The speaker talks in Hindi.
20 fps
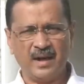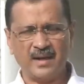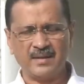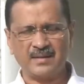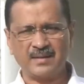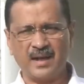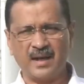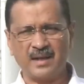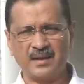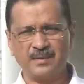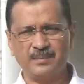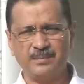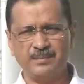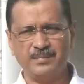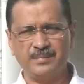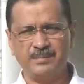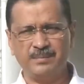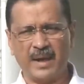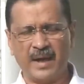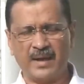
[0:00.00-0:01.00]
आज़ाद
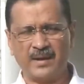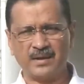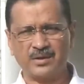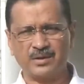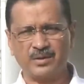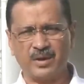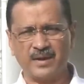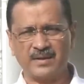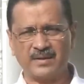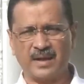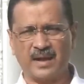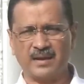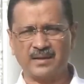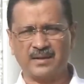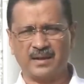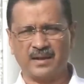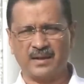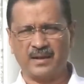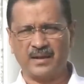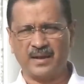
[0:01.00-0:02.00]
भारत को
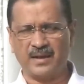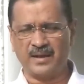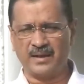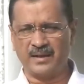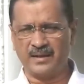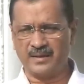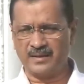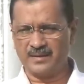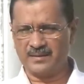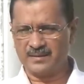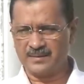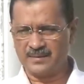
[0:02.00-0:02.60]
आज़ाद कराने के लिए